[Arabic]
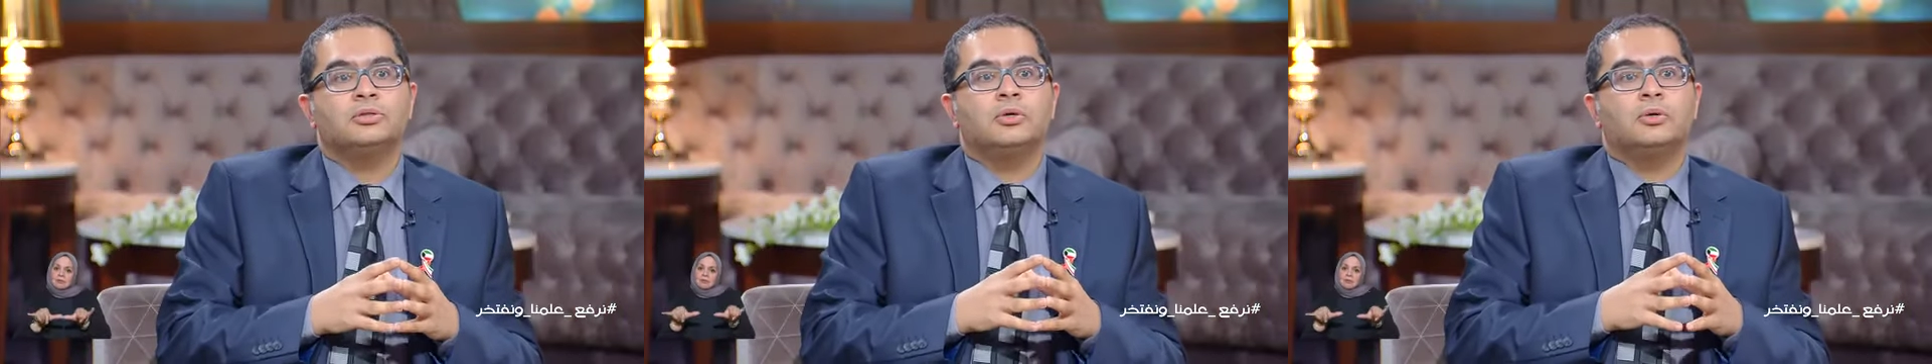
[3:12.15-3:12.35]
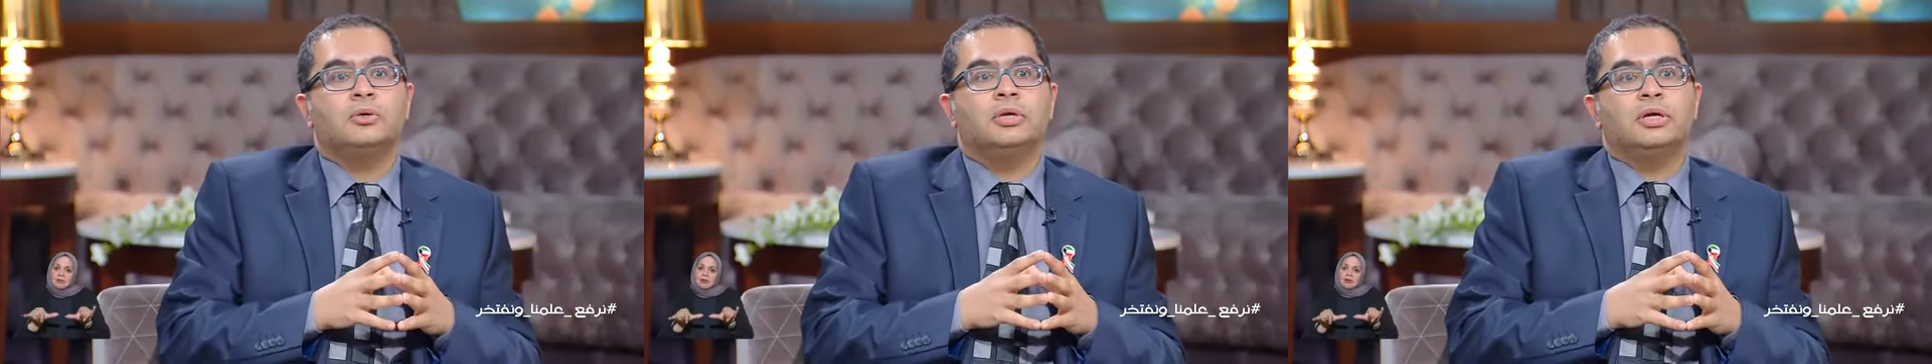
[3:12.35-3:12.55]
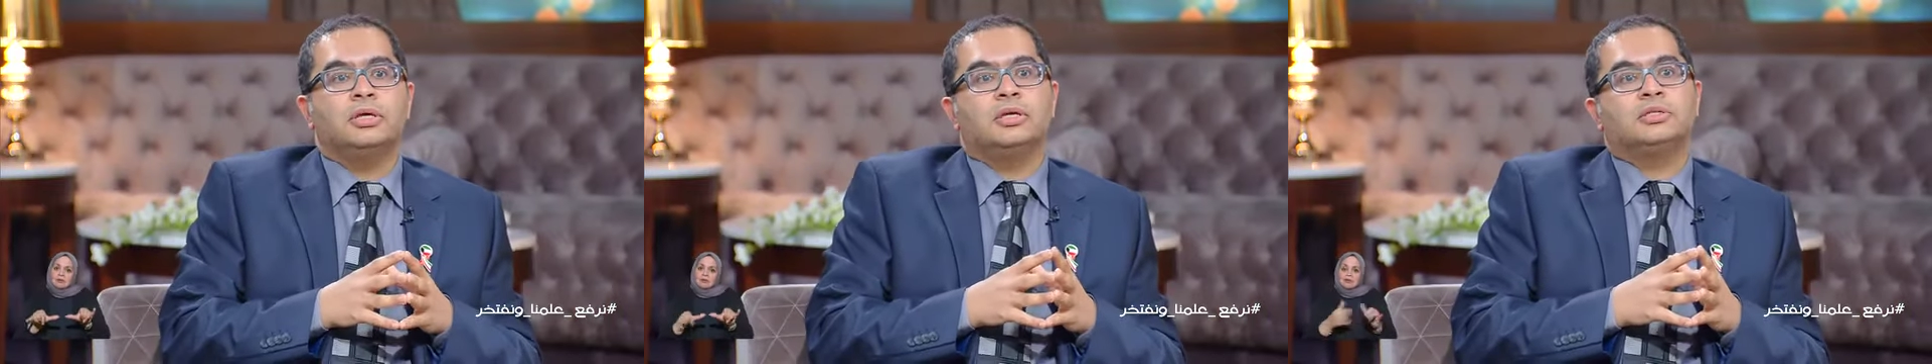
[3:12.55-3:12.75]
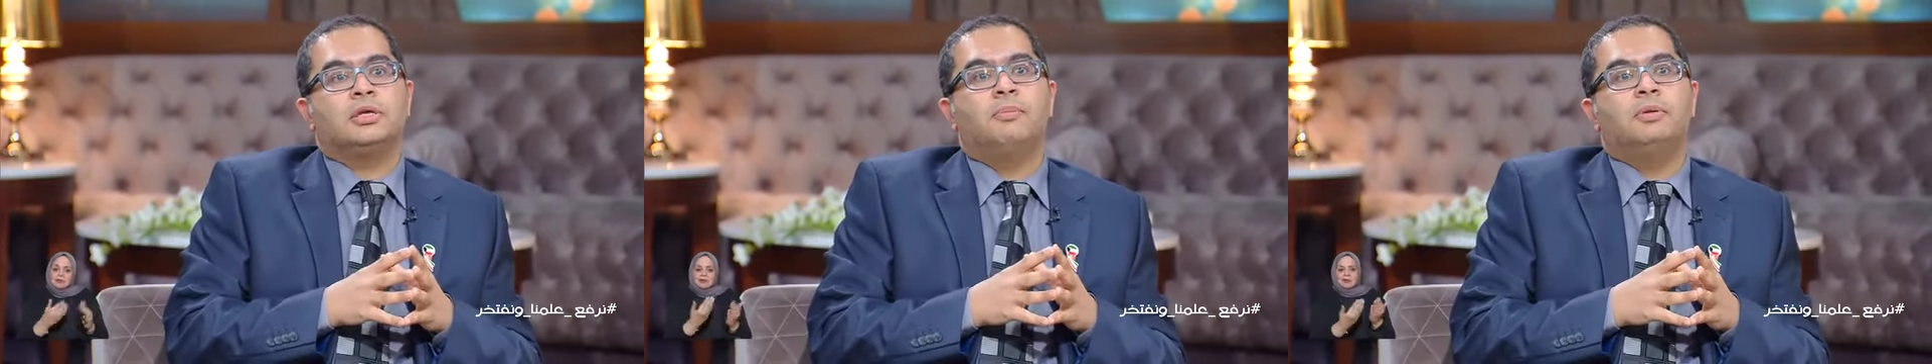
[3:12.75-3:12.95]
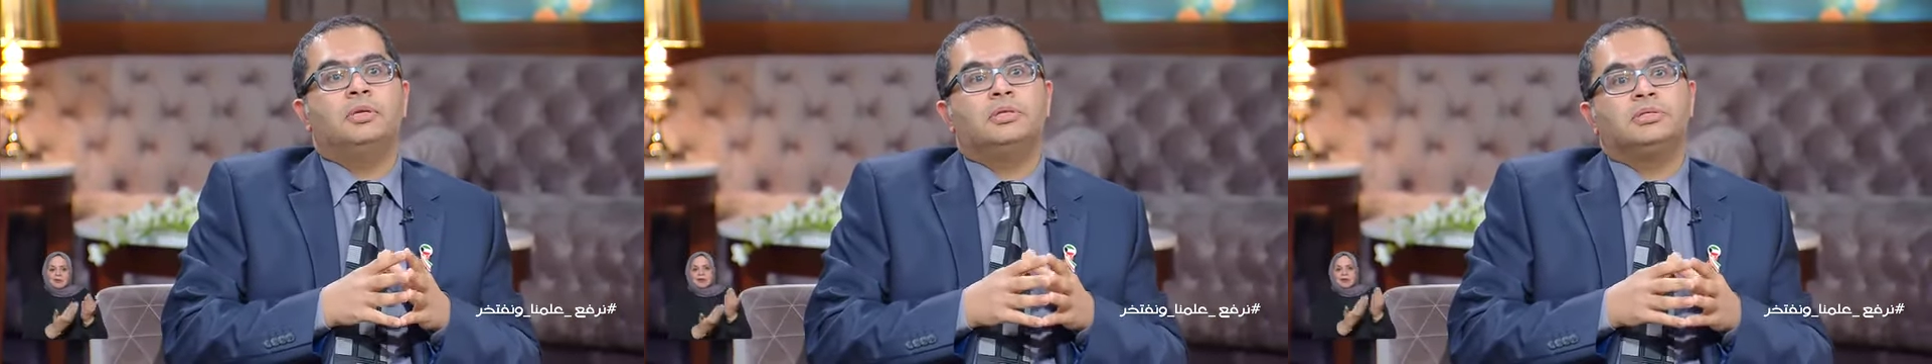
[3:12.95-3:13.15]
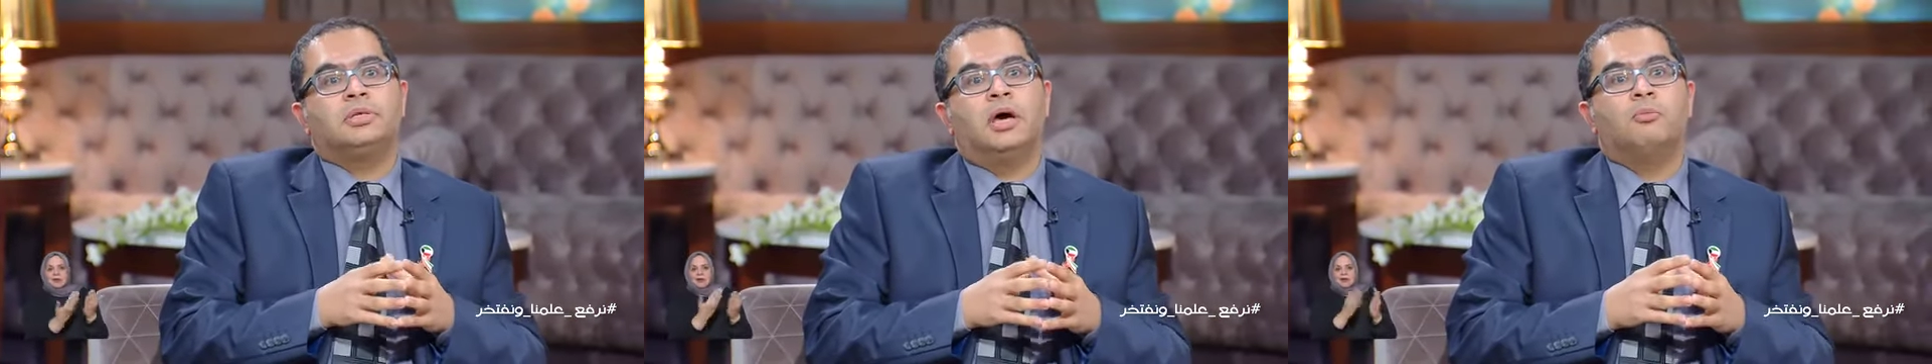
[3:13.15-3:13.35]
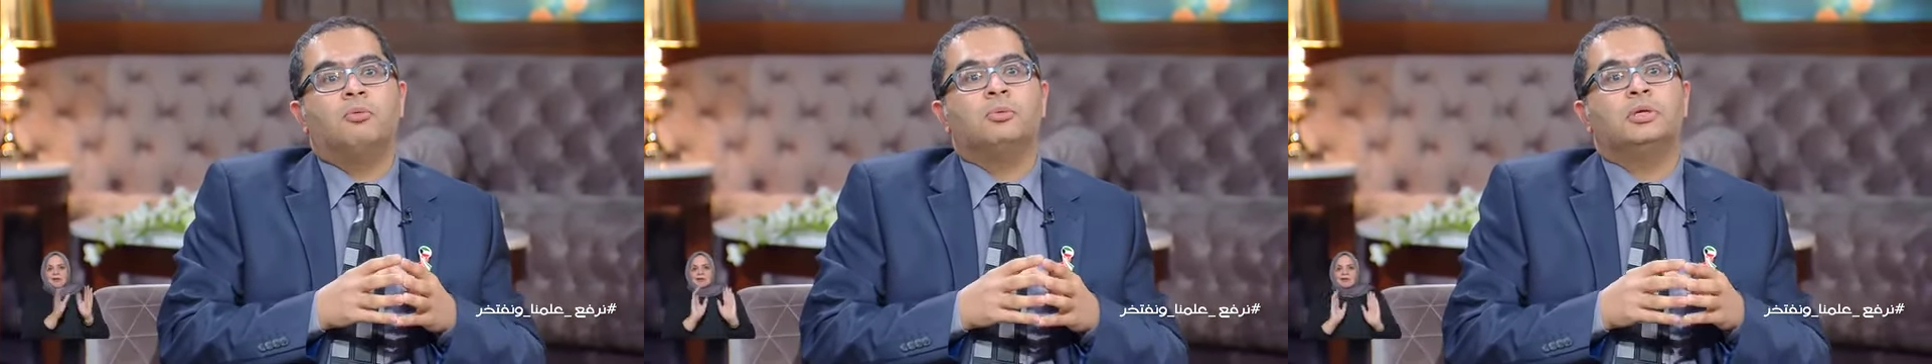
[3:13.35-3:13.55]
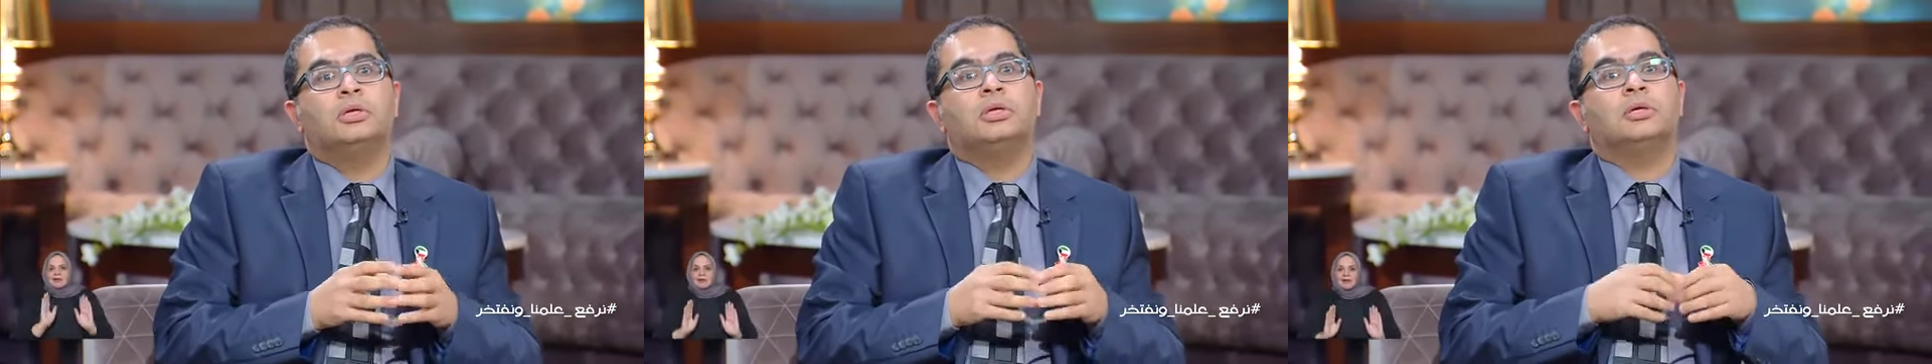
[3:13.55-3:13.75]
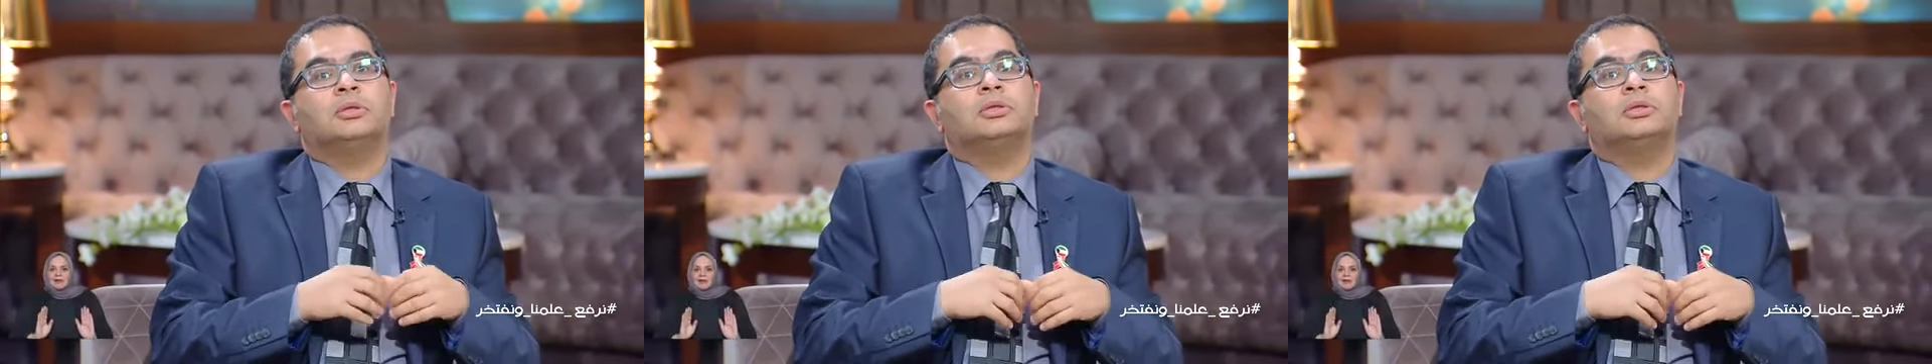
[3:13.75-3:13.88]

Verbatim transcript: كورونا اذا صاب الانسان ممكن